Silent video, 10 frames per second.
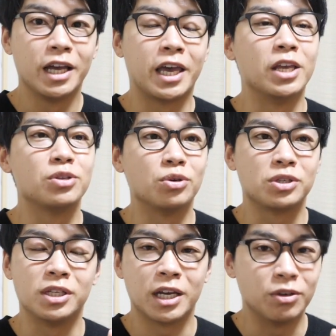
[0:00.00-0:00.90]
献上
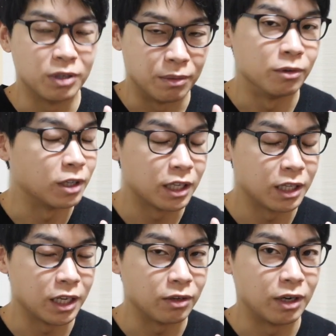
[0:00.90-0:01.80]
しないようなものだっ
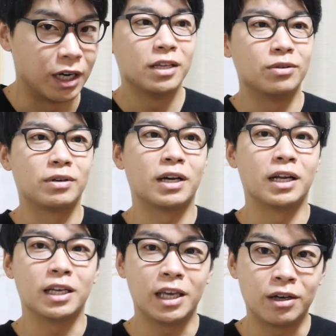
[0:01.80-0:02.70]
たりとかそこか
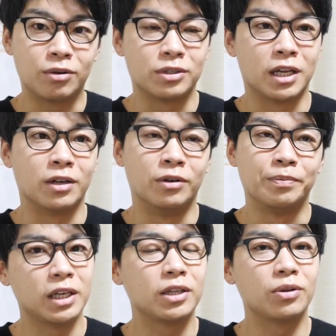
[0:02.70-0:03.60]
ら1個下の
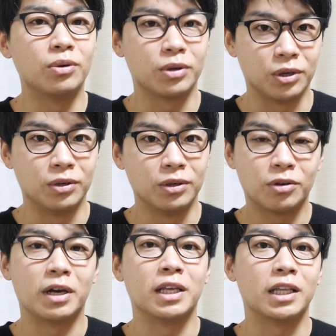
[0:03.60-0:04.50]
1等級
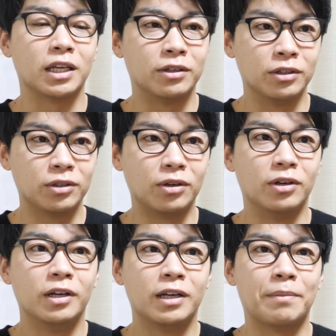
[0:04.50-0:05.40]
とかになってくる
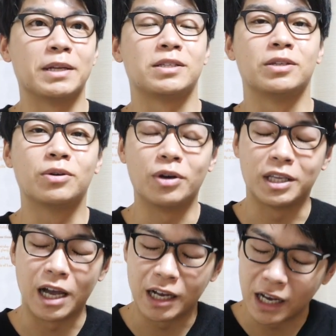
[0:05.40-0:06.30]
とやっぱりすご
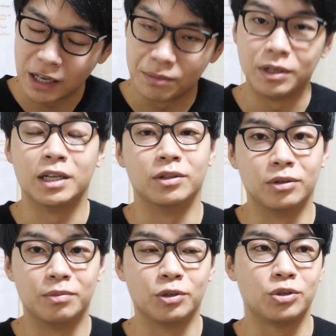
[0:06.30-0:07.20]
い高い
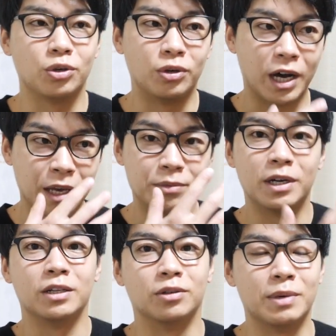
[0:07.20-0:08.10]
ブランドもう超
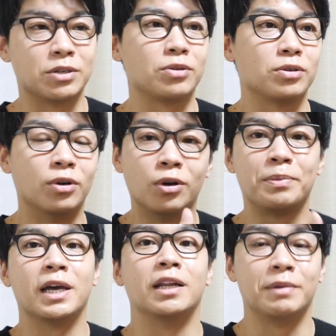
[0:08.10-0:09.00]
ハイブランドまあそれこそ
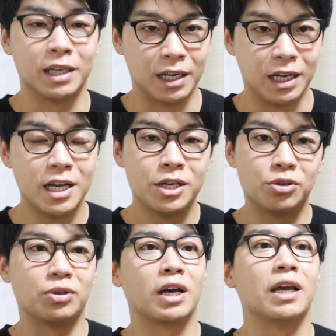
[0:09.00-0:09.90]
ロロピアーナみたいな
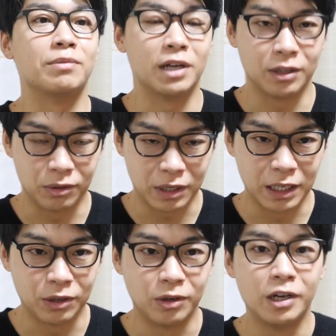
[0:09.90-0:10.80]
超高いブランドと
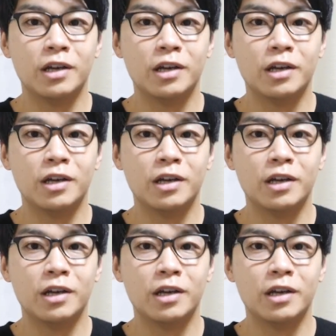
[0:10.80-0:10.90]
かの